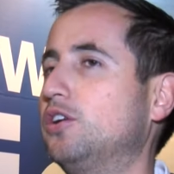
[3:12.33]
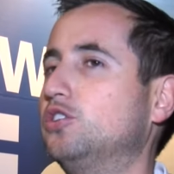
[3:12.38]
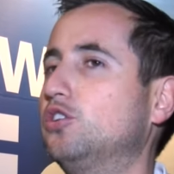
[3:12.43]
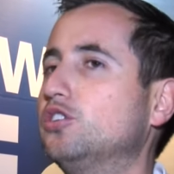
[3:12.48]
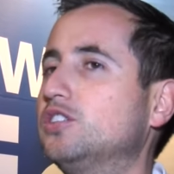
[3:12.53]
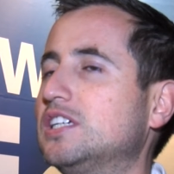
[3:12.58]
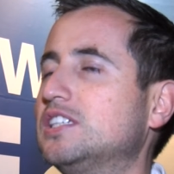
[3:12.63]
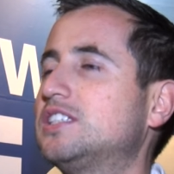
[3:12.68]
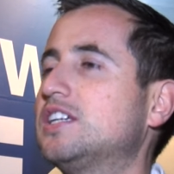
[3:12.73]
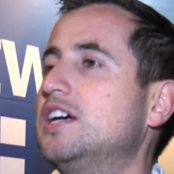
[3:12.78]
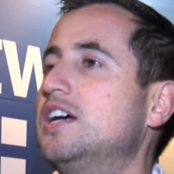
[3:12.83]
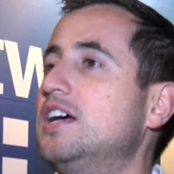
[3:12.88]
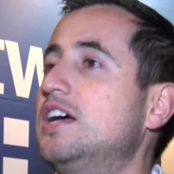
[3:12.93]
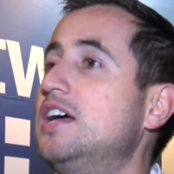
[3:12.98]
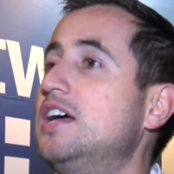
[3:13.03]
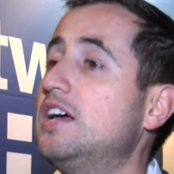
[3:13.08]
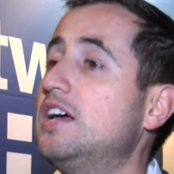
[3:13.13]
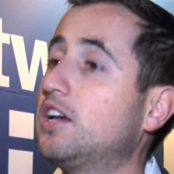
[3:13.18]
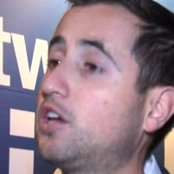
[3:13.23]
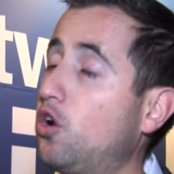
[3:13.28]
Entonces,
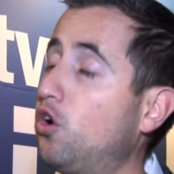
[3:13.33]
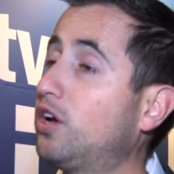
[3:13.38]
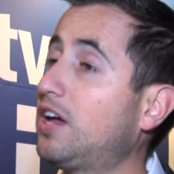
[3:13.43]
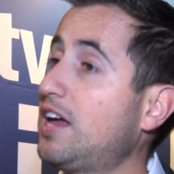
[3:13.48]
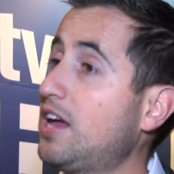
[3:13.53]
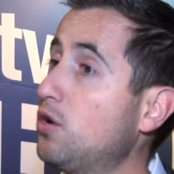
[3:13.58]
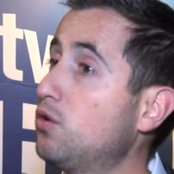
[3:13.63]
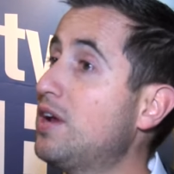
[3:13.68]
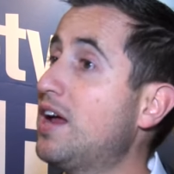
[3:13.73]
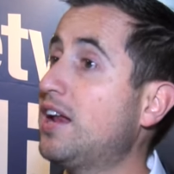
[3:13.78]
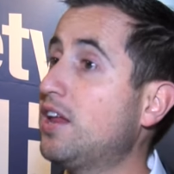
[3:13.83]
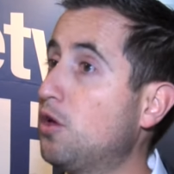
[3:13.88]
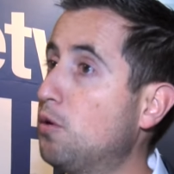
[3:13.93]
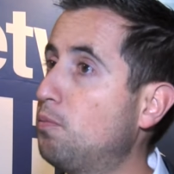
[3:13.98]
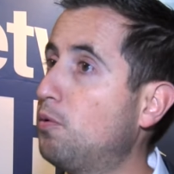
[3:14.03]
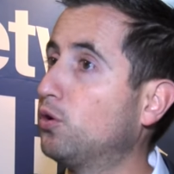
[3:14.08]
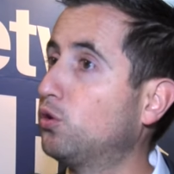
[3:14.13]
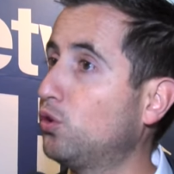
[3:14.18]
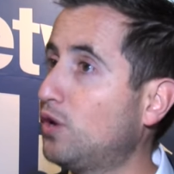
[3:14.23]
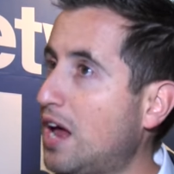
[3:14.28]
creo que hay un área de
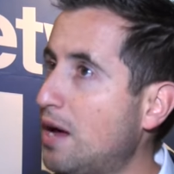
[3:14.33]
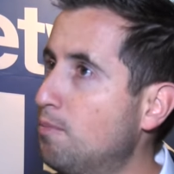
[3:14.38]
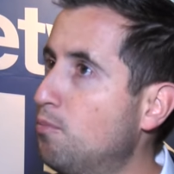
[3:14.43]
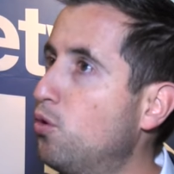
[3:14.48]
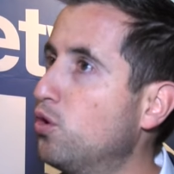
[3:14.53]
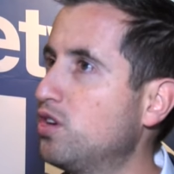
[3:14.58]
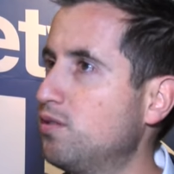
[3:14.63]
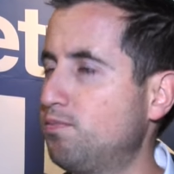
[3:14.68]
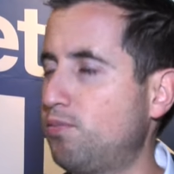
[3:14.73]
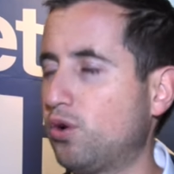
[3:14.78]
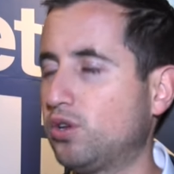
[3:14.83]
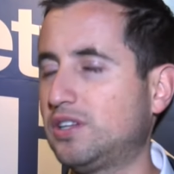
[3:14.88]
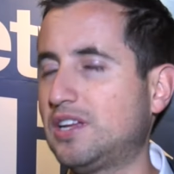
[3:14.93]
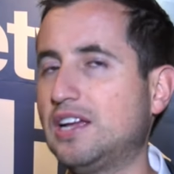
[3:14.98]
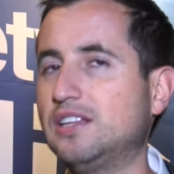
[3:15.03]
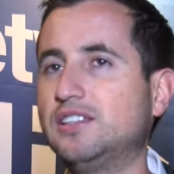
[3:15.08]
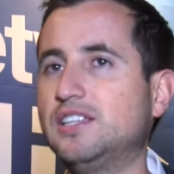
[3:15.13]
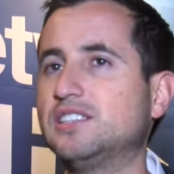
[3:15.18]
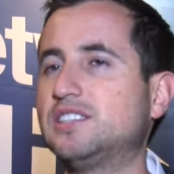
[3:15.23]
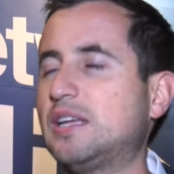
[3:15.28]
oportunidad muy
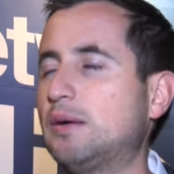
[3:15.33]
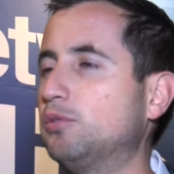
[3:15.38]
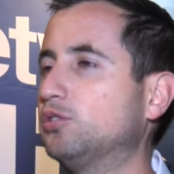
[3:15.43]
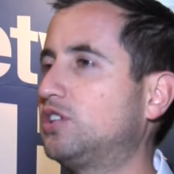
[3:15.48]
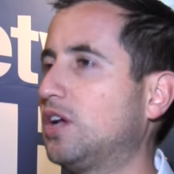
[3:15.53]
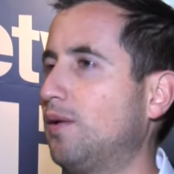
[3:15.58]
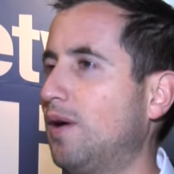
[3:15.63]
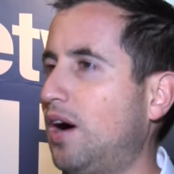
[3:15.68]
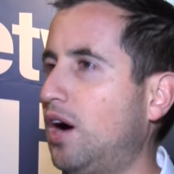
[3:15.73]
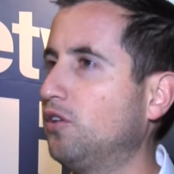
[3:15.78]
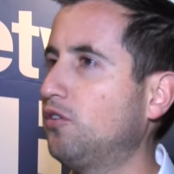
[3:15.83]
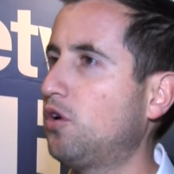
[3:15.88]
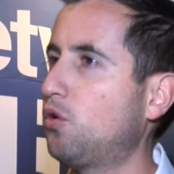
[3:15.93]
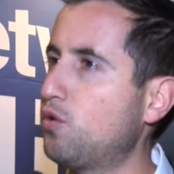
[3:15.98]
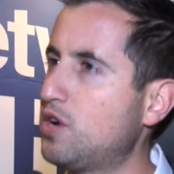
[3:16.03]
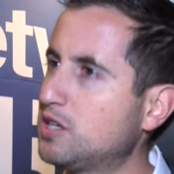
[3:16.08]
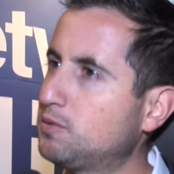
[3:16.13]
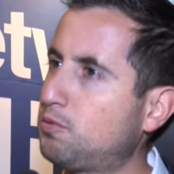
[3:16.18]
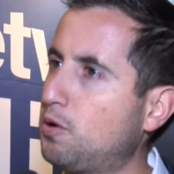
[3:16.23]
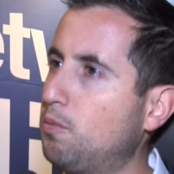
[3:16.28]
importante. Estamos trabajando
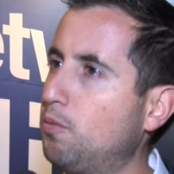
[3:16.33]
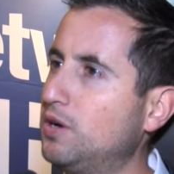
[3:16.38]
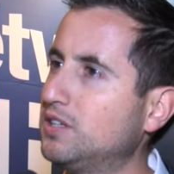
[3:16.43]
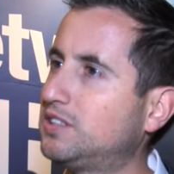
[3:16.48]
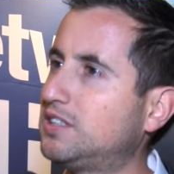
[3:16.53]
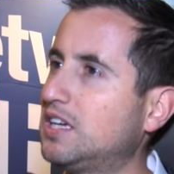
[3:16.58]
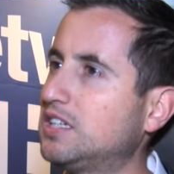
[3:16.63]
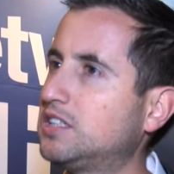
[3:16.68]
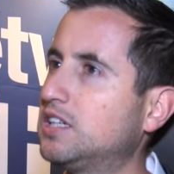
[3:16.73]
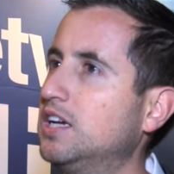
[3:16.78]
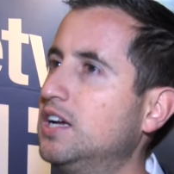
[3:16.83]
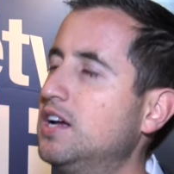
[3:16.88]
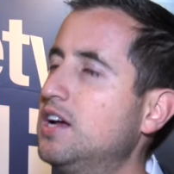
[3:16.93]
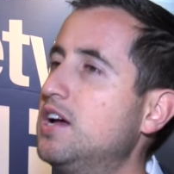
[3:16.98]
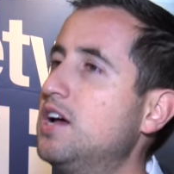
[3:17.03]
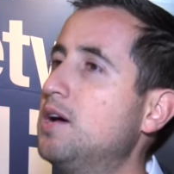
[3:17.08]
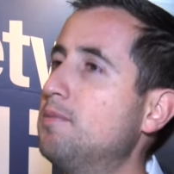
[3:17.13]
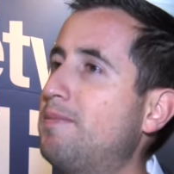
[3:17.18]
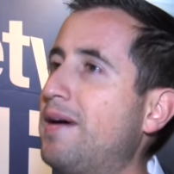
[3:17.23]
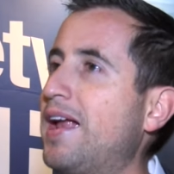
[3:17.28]
algunas propuestas
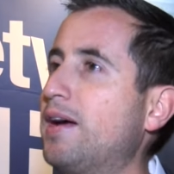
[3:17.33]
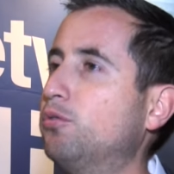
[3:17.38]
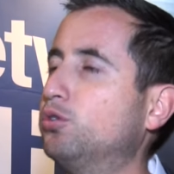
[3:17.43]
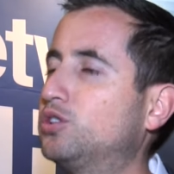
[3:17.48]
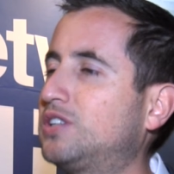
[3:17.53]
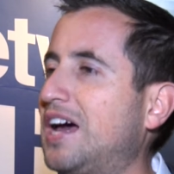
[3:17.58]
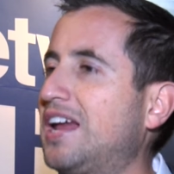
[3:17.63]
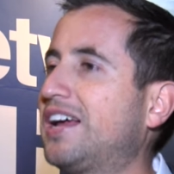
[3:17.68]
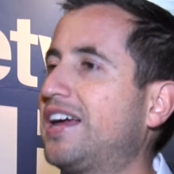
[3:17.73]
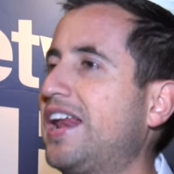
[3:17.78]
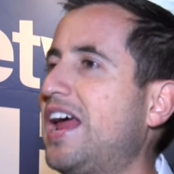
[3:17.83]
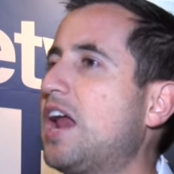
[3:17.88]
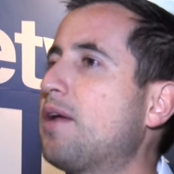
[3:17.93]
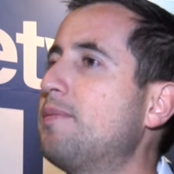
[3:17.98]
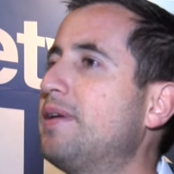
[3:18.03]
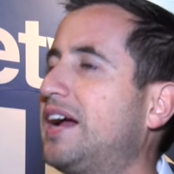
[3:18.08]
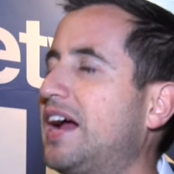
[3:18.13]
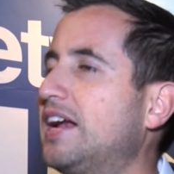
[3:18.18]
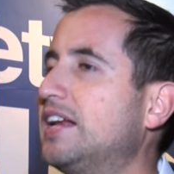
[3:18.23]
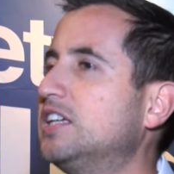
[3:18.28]
para buscar crear
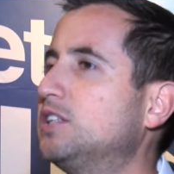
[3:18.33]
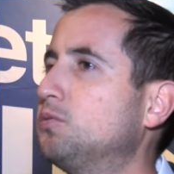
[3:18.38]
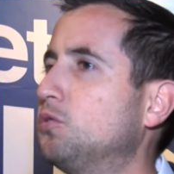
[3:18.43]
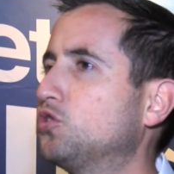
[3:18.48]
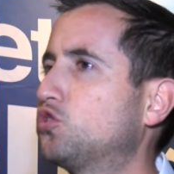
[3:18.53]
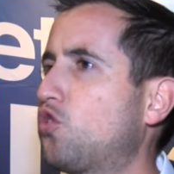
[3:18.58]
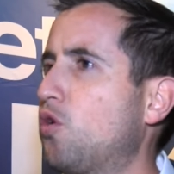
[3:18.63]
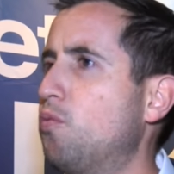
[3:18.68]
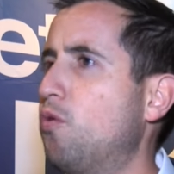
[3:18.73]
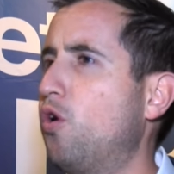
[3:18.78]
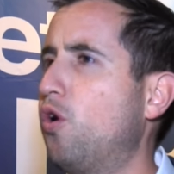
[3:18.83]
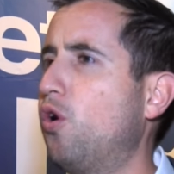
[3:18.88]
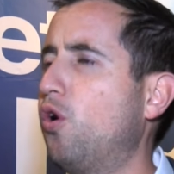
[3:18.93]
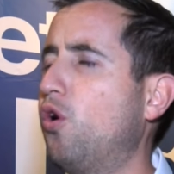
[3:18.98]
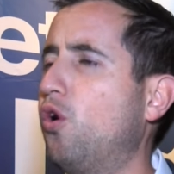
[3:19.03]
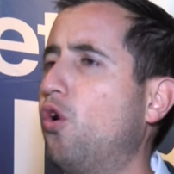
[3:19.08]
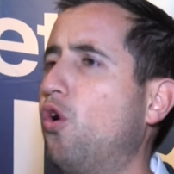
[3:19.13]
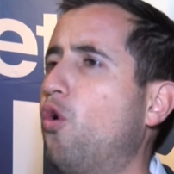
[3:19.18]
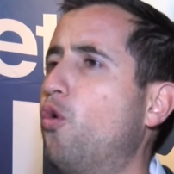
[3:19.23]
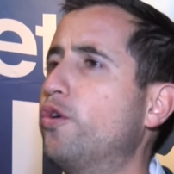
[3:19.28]
mecanismos
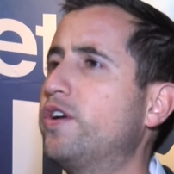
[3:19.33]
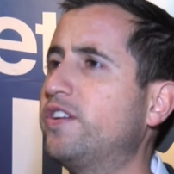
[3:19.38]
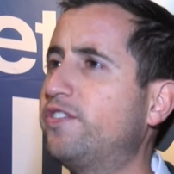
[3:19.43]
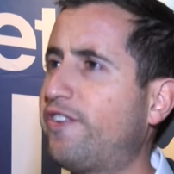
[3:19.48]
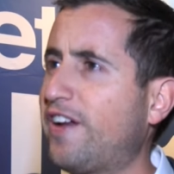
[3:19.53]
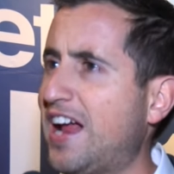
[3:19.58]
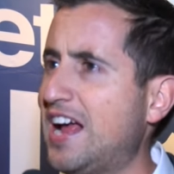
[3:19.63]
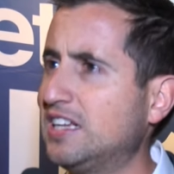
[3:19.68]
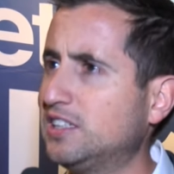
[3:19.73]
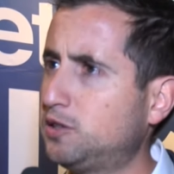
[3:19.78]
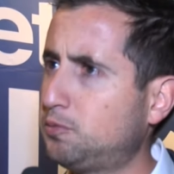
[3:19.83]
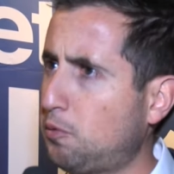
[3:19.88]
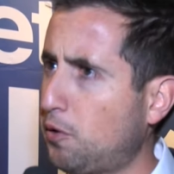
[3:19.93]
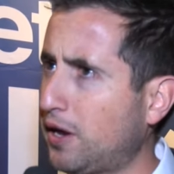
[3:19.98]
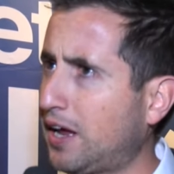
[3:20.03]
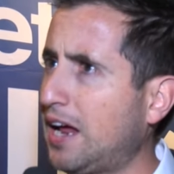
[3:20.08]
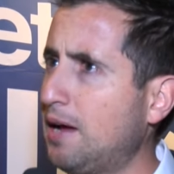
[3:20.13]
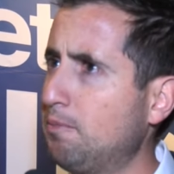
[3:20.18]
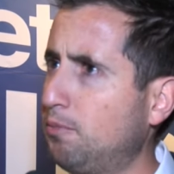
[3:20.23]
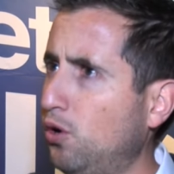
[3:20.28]
como Unifrance,
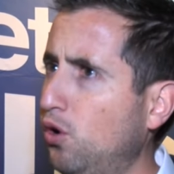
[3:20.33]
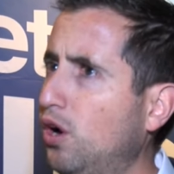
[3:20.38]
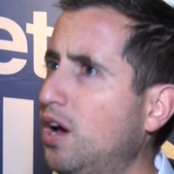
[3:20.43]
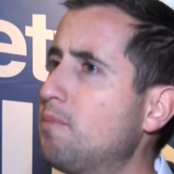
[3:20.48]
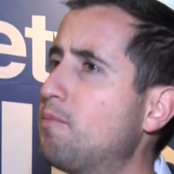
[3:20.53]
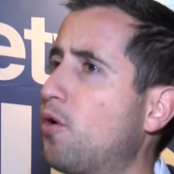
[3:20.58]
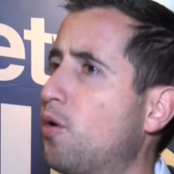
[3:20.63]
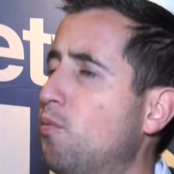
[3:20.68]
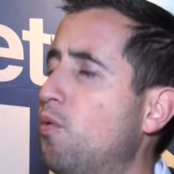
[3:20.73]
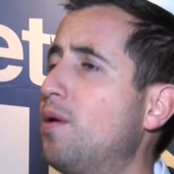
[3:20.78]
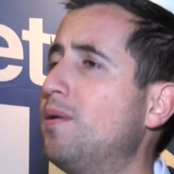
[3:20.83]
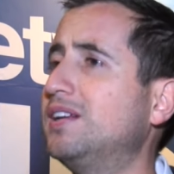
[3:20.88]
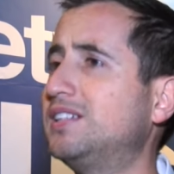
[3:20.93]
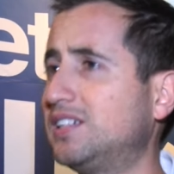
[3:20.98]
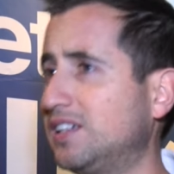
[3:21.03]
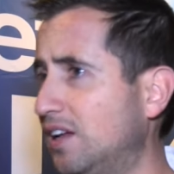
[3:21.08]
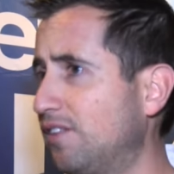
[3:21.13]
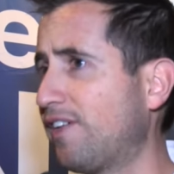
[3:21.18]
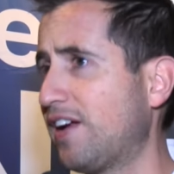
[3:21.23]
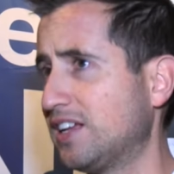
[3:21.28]
por ejemplo, que promueve el
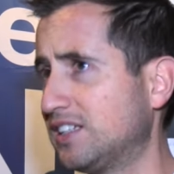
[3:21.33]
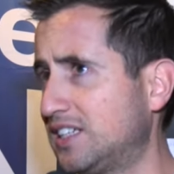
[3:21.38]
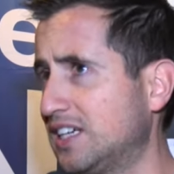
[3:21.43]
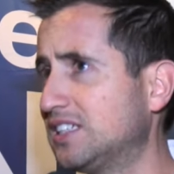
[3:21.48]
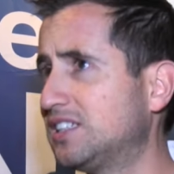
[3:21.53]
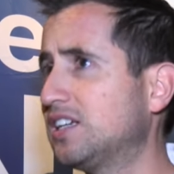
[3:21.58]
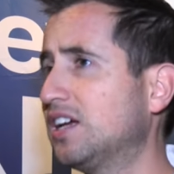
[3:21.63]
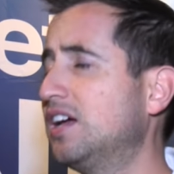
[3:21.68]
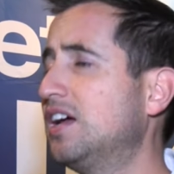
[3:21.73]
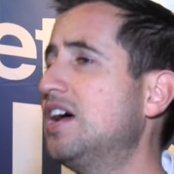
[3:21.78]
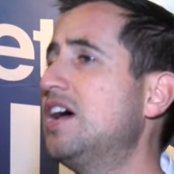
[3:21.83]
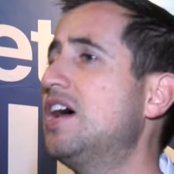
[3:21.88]
cine francés